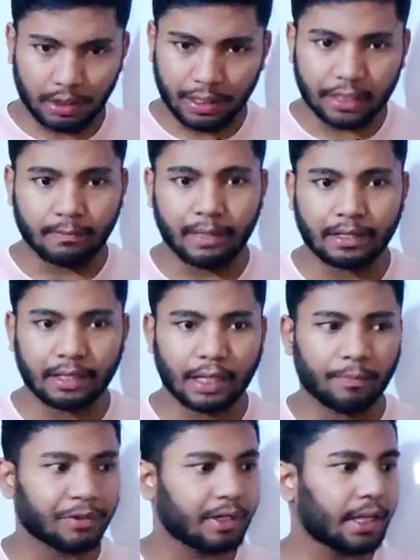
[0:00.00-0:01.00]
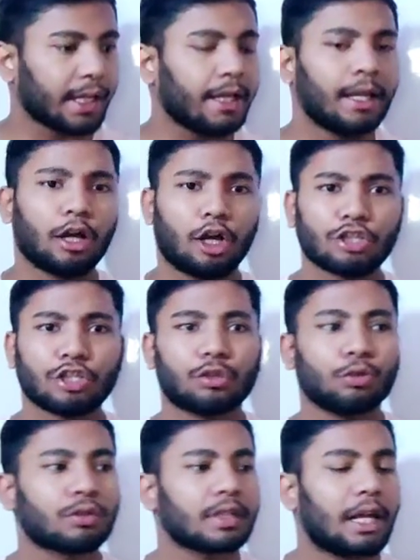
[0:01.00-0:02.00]
इसमें से ठीक है और जो
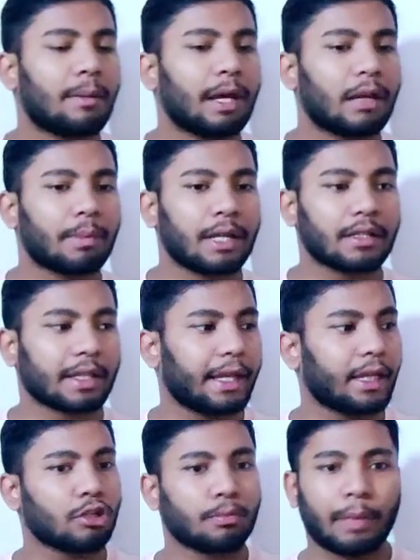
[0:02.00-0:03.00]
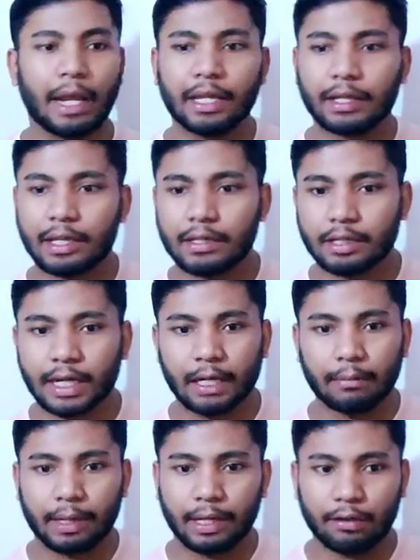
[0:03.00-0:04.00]
दूसरा हमारे पास क्या है कि जो बैंक की
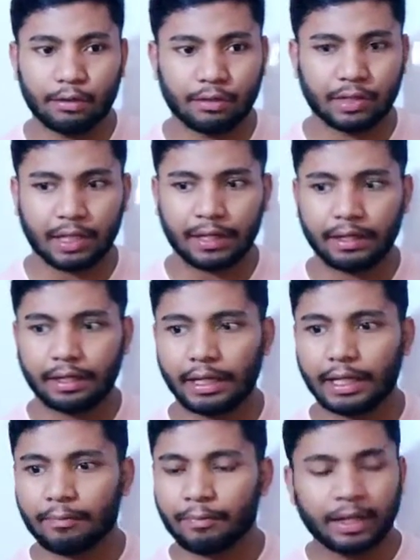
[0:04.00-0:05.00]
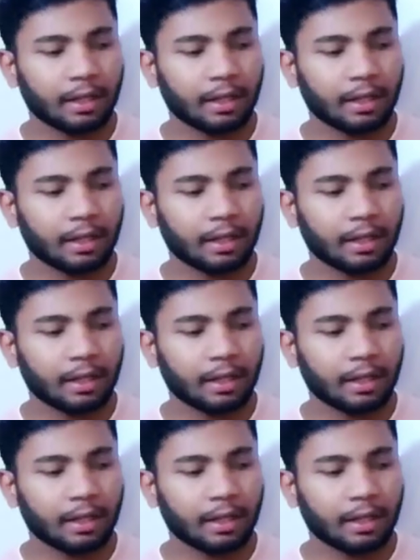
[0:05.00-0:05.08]
स्टेटमेंट है उससे ठीक है